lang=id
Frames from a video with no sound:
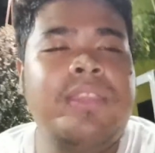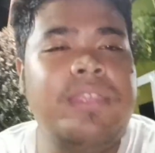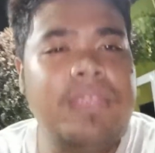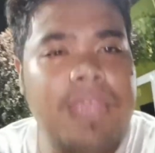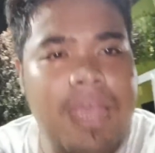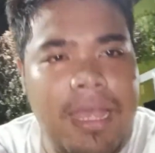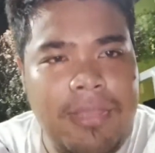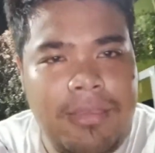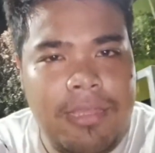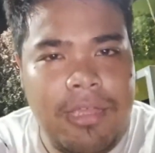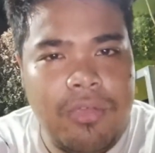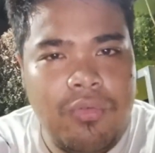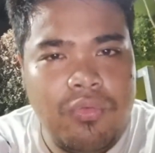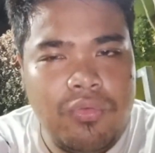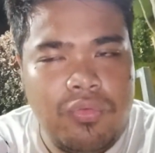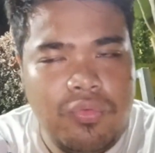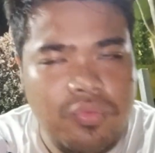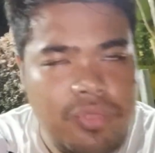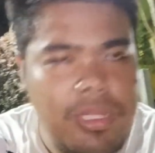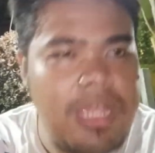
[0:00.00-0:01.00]
dia ada
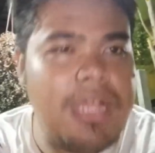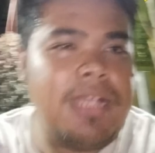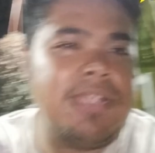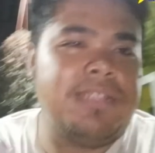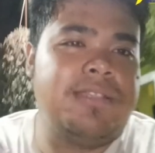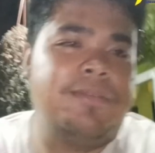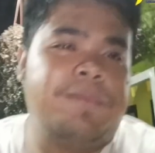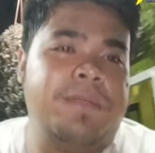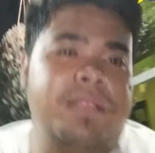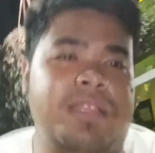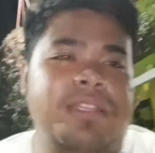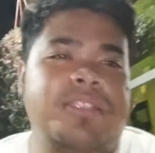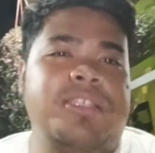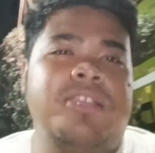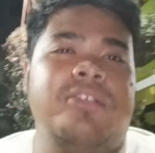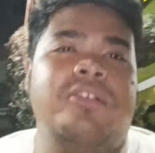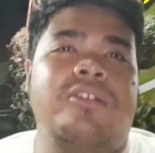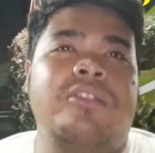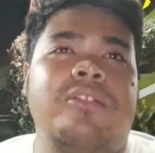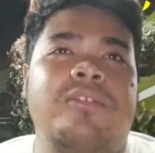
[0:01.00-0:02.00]
kutunya sahabat
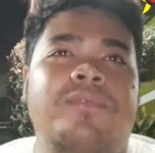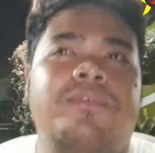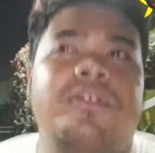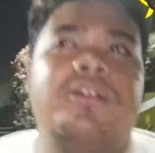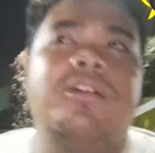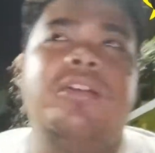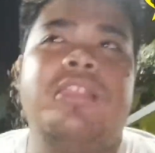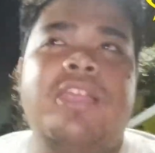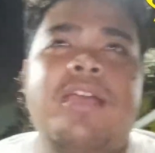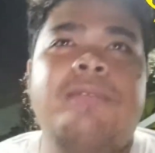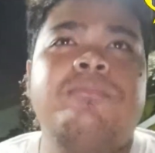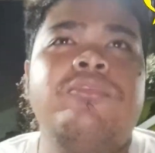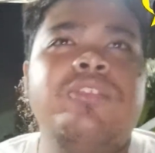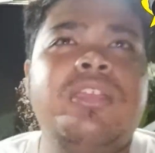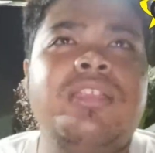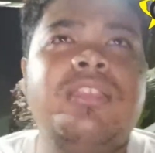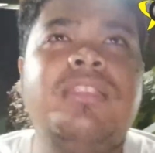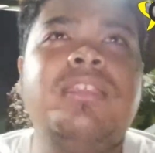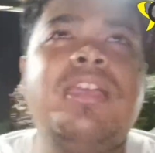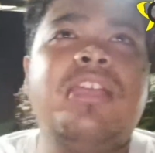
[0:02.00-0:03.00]
gresik kolover ya
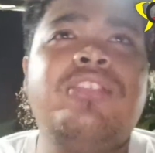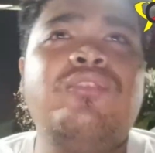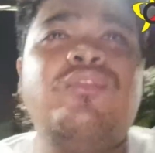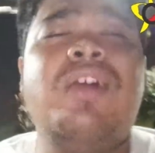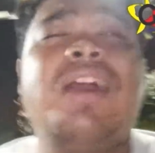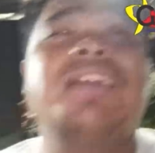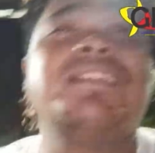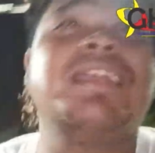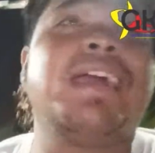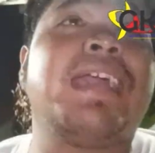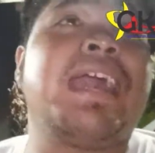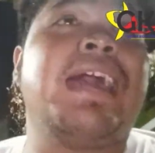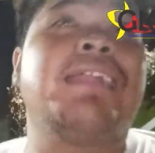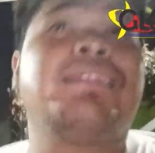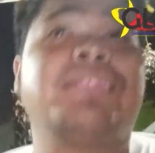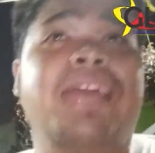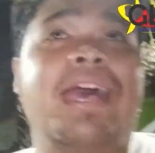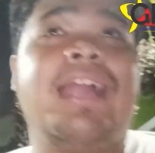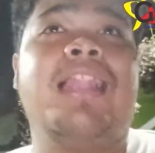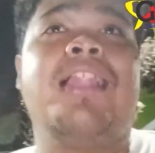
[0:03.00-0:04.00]
mungkin dia itu hanya
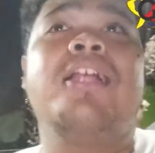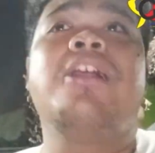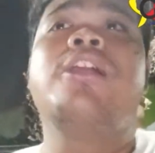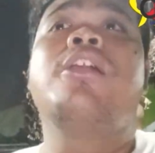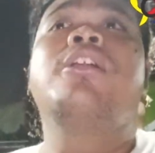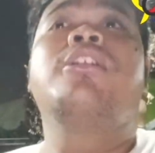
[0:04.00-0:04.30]
gatal